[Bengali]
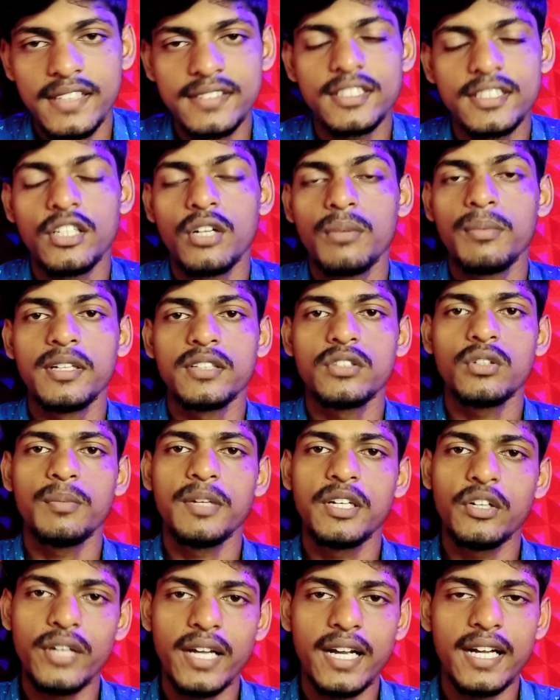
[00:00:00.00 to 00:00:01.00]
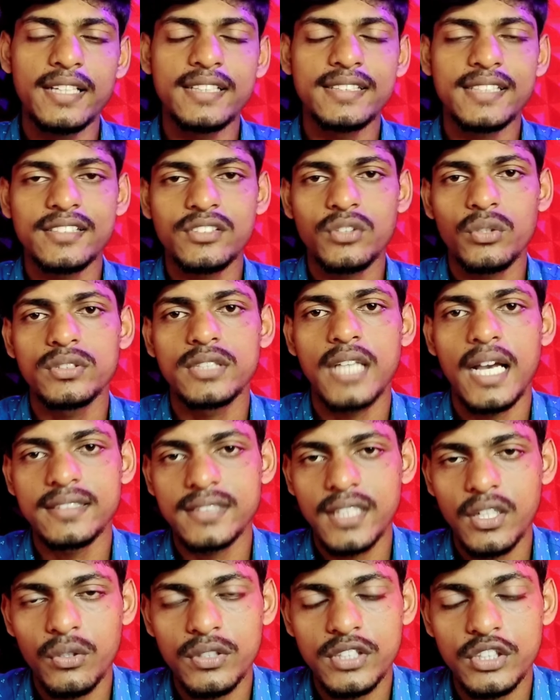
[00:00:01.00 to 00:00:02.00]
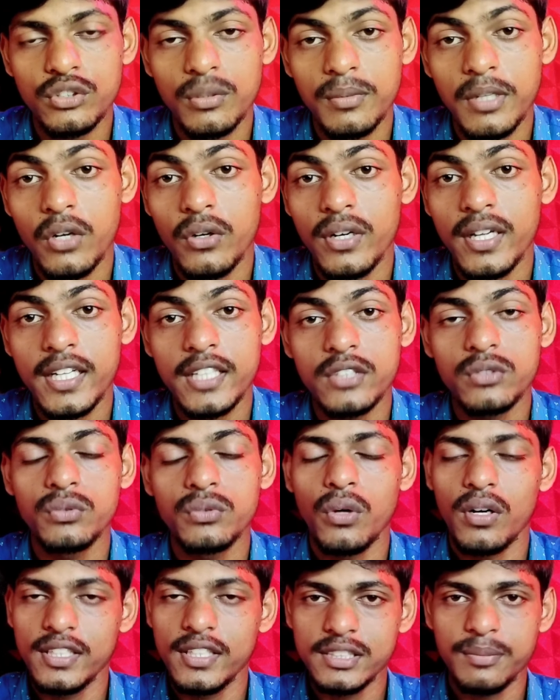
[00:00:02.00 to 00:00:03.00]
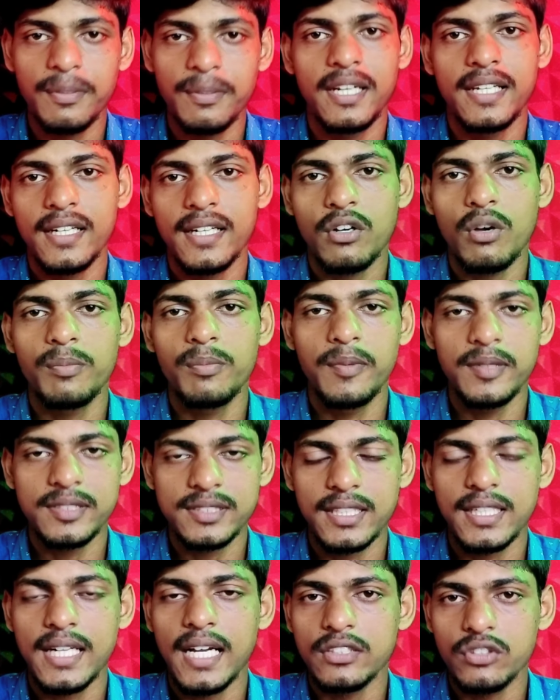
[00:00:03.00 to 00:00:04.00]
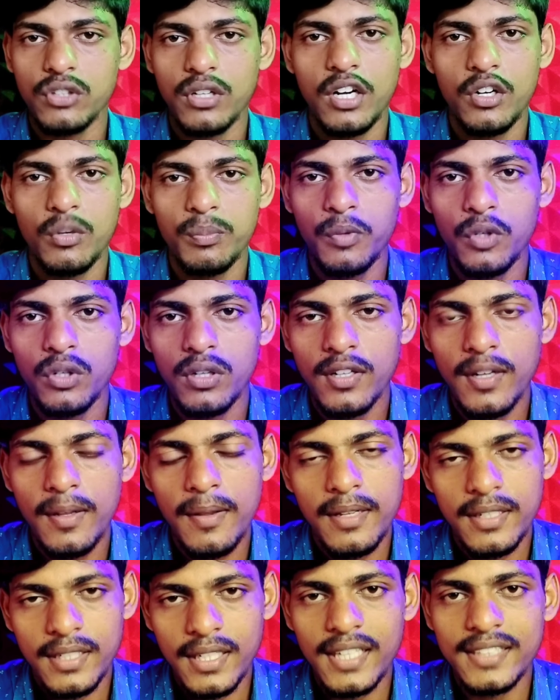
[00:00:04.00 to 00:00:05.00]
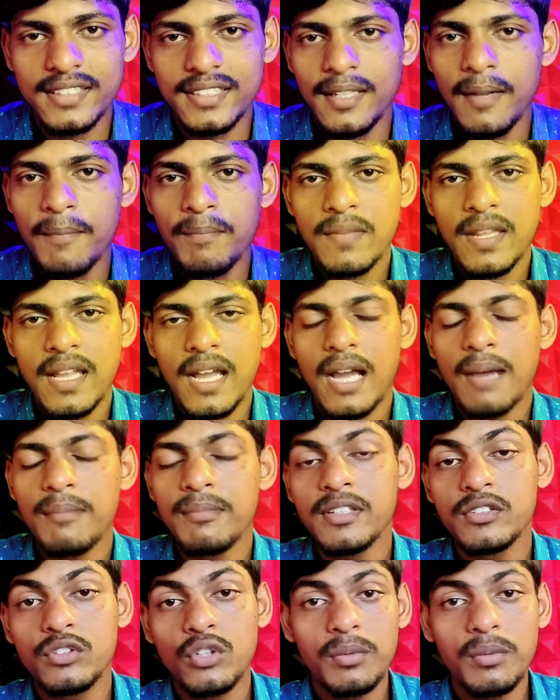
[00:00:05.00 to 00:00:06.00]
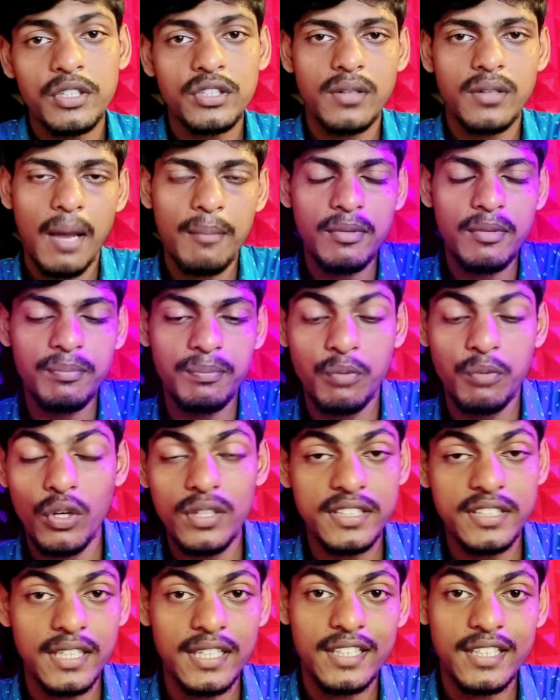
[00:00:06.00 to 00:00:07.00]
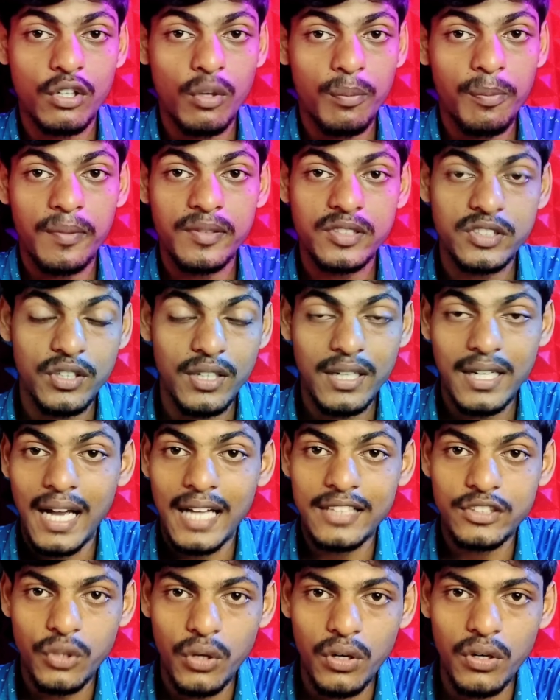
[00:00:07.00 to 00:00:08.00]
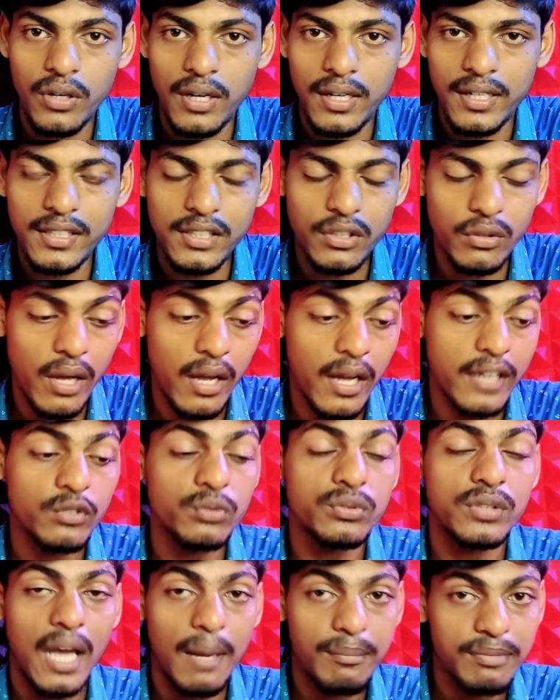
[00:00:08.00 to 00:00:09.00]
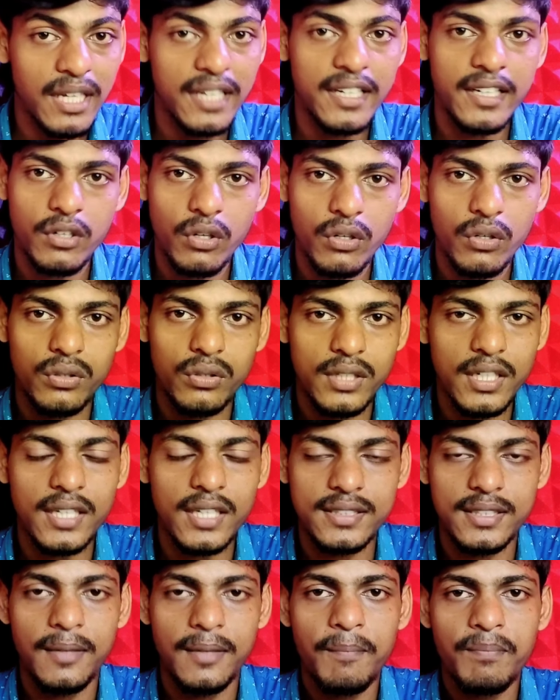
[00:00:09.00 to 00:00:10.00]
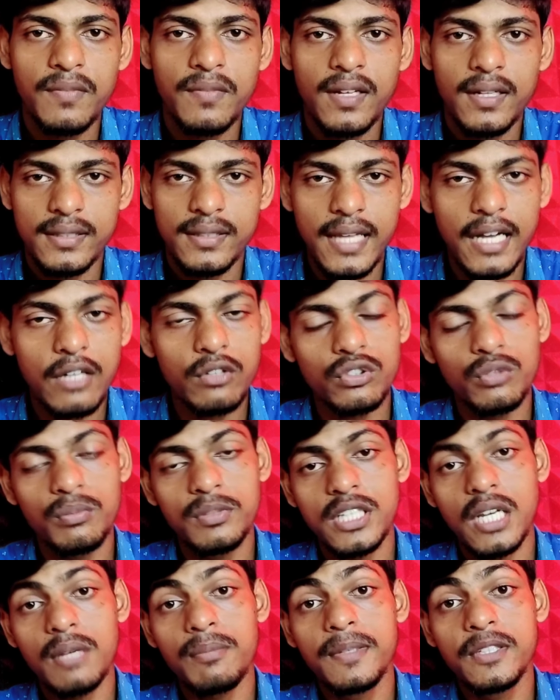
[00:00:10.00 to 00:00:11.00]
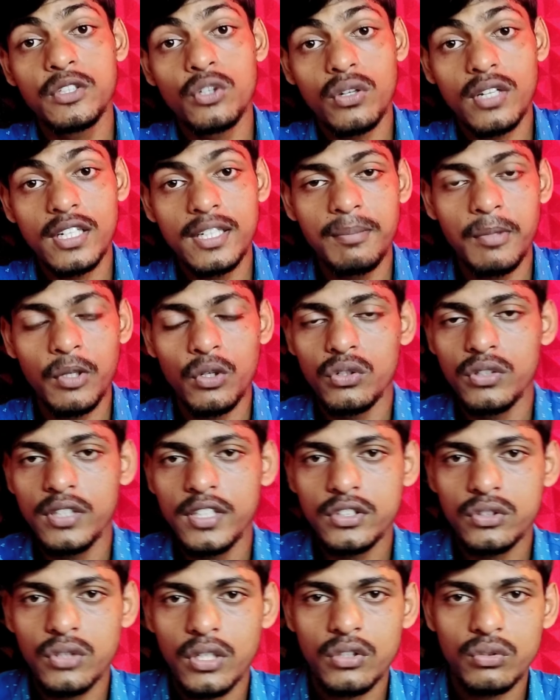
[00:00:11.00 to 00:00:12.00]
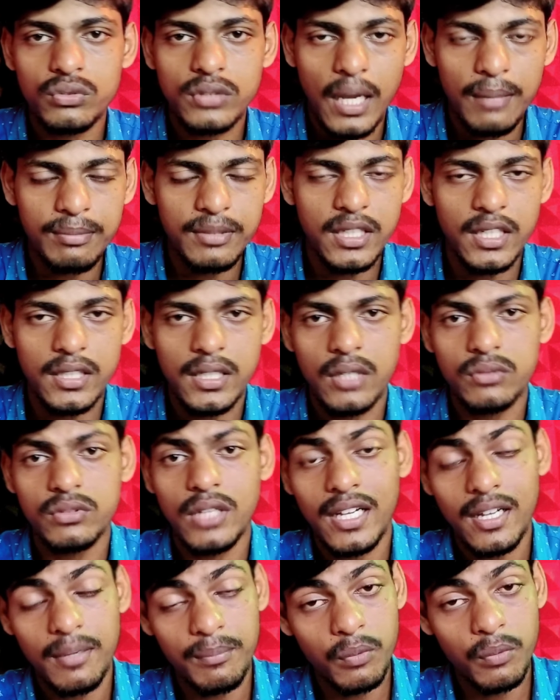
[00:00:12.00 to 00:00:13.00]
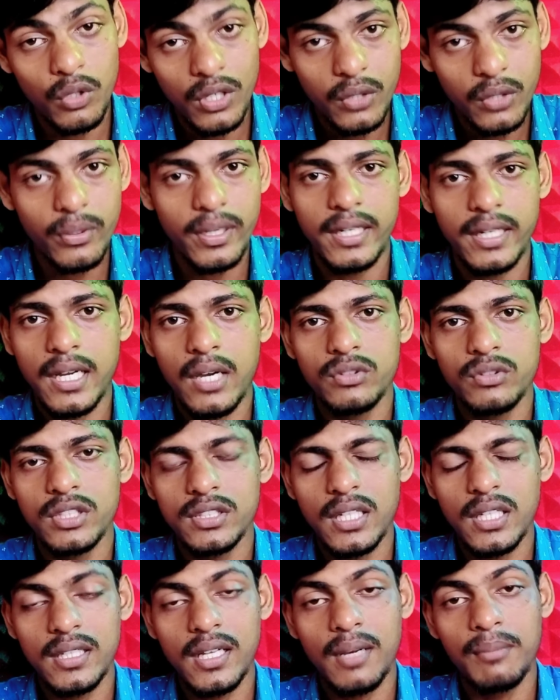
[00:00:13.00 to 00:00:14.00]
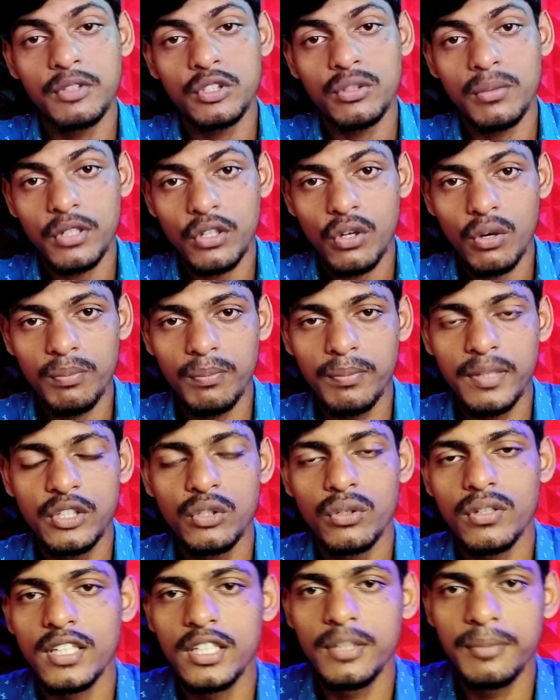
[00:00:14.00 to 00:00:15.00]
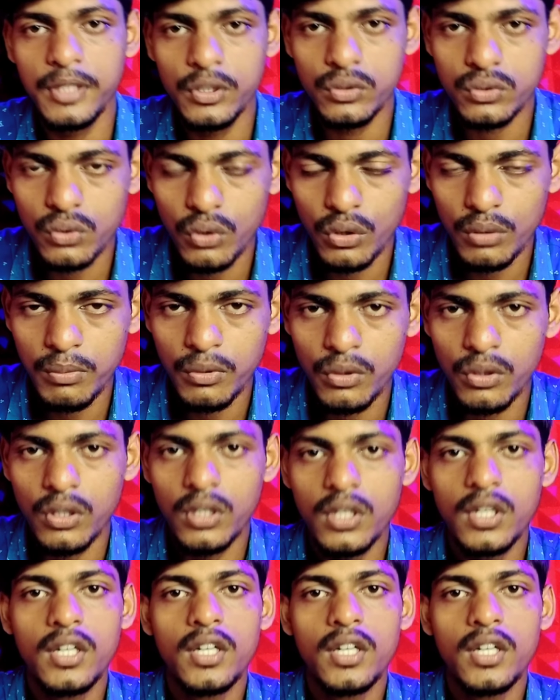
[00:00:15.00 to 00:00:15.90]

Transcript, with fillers: টেনশন হবে তো ভিডিওটা এখানেই শেষ করছি আশা করছি তোমরা অনেক কিছু নলেজ পেলে কপি পেস্টে কাজ করার উপর ঠিক আছে আমি তোমরা যে আমি বলছি না যে কপি পেস্ট করে কাজ করো না কিন্তু একটু সাবধানে করো ঠিক আছে দেখো তুমি যার ভিডিও ক্লিপগুলো নিচ্ছ একটু সাবধানে নাও তাকে বলে কয়ে নাও যে দাদা আমি তোমার ভিডিও ক্লিপ ইউজ করব